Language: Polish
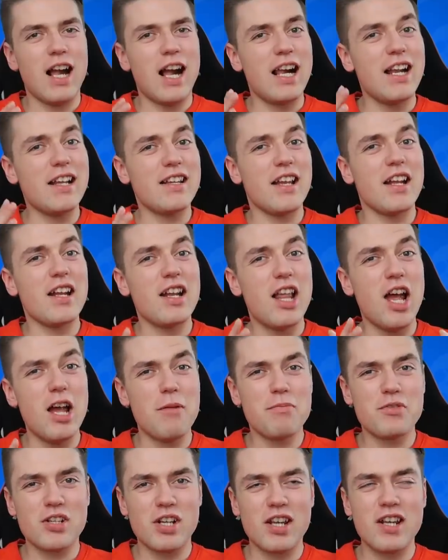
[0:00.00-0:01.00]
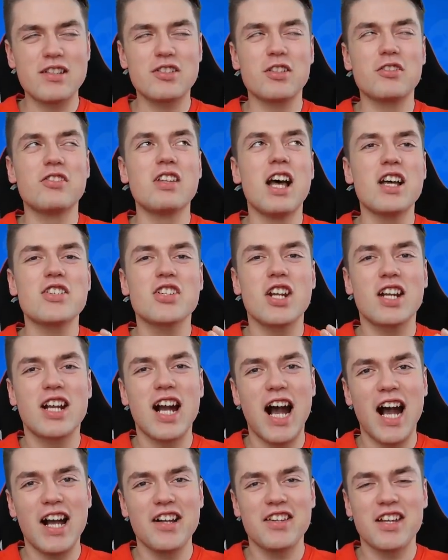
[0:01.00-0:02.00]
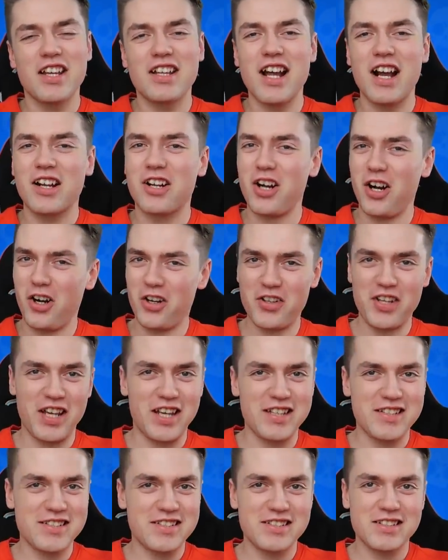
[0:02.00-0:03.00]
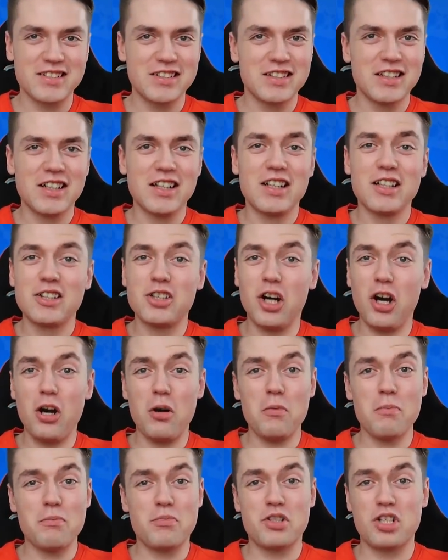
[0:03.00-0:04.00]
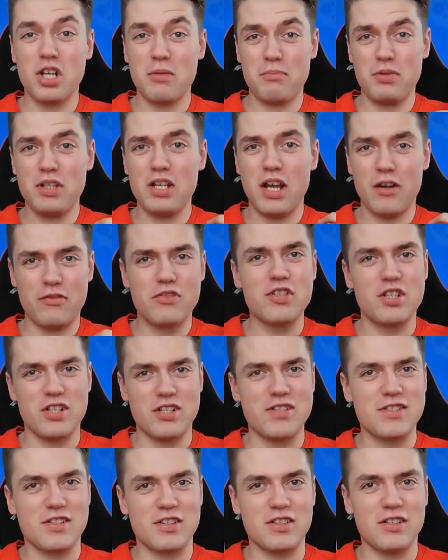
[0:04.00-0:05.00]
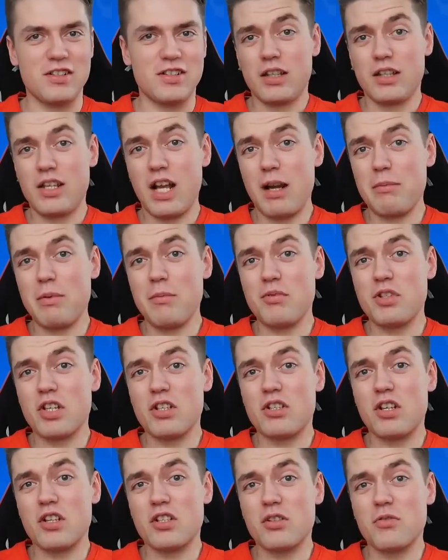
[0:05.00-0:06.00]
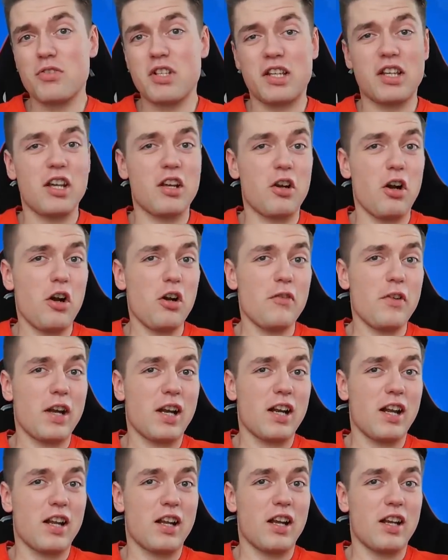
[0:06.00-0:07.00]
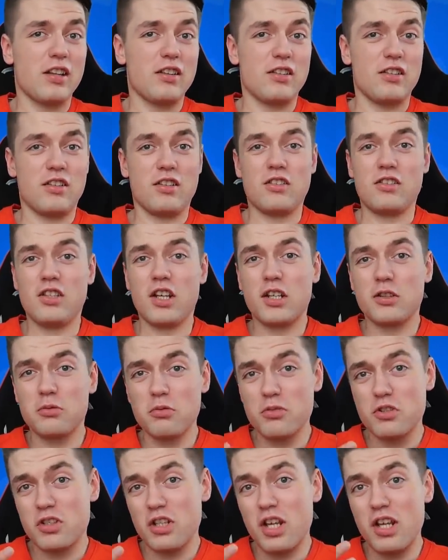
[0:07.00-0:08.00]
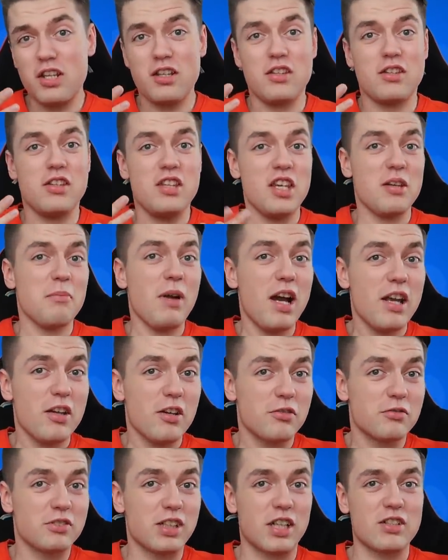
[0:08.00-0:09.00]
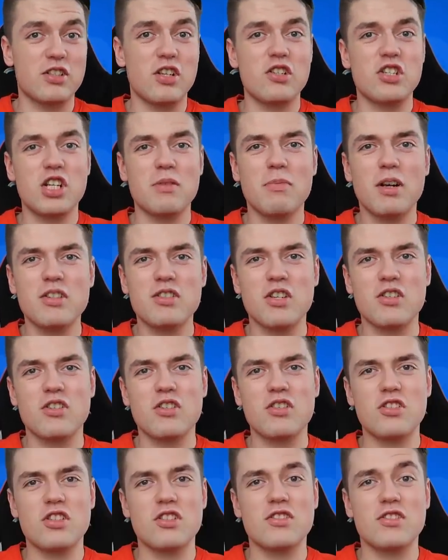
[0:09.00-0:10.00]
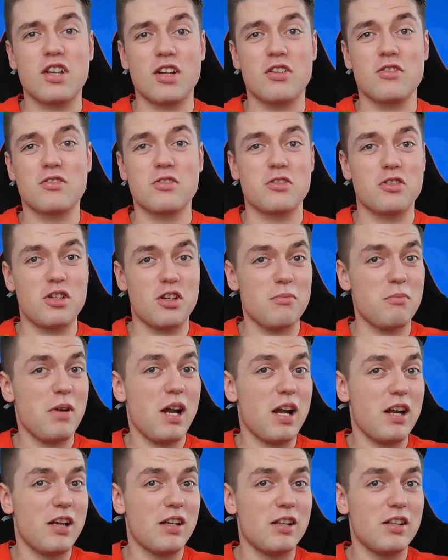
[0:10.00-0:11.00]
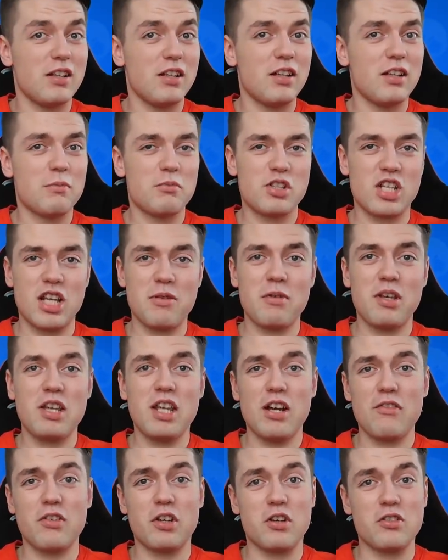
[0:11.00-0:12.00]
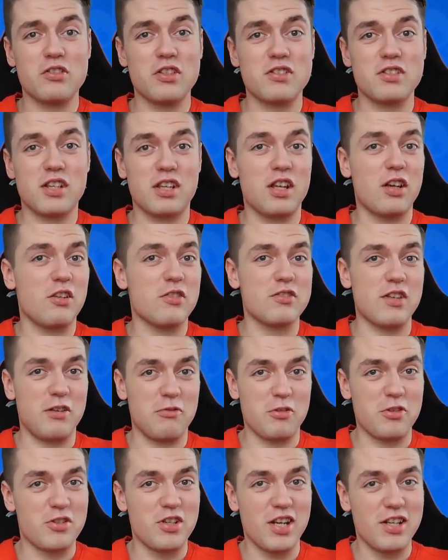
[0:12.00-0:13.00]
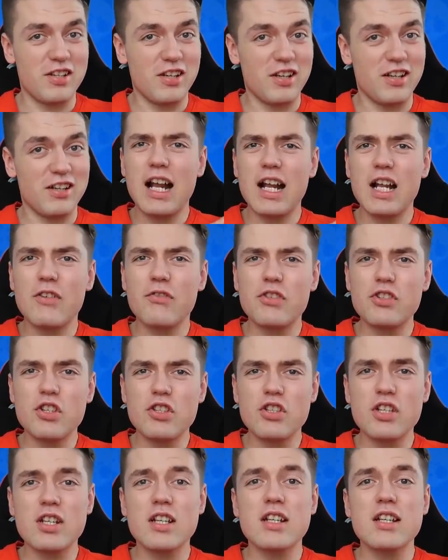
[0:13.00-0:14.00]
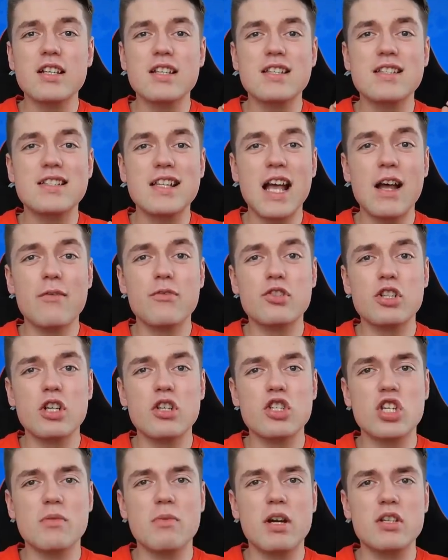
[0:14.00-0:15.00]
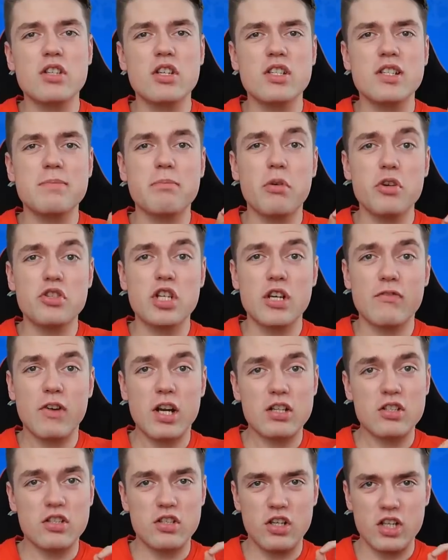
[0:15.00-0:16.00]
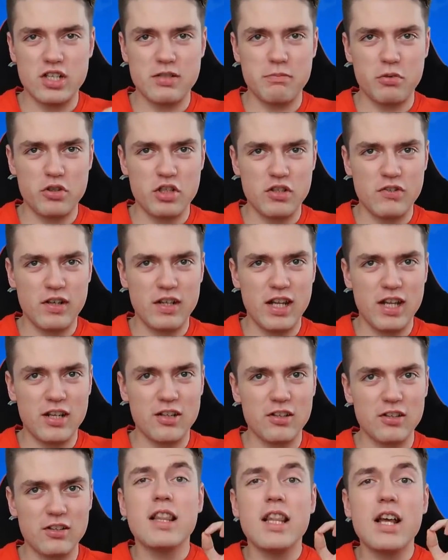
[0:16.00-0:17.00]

Ale najlepsze jest to narzekanie na koniec. To przebija wszystko. Ja bym się cieszył z jakiejkolwiek legendy. Niektórzy jej nie mają, także trzeba cieszyć się z tego, co się ma. Przynajmniej ja wychodzę z takiego założenia. Ale widzicie, zawsze trzeba się spodziewać niespodziewanego.